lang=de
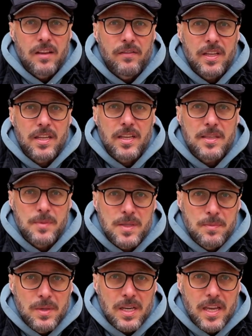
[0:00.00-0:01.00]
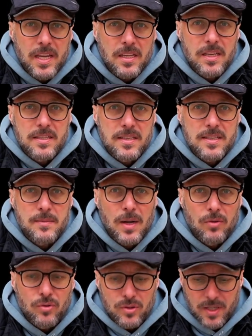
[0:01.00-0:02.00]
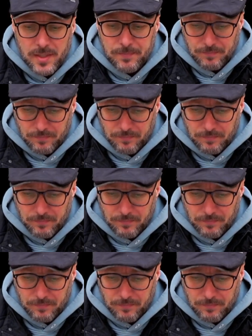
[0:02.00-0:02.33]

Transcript: Wichtig ist, wie es mir geht, ich sitze im Auto drin.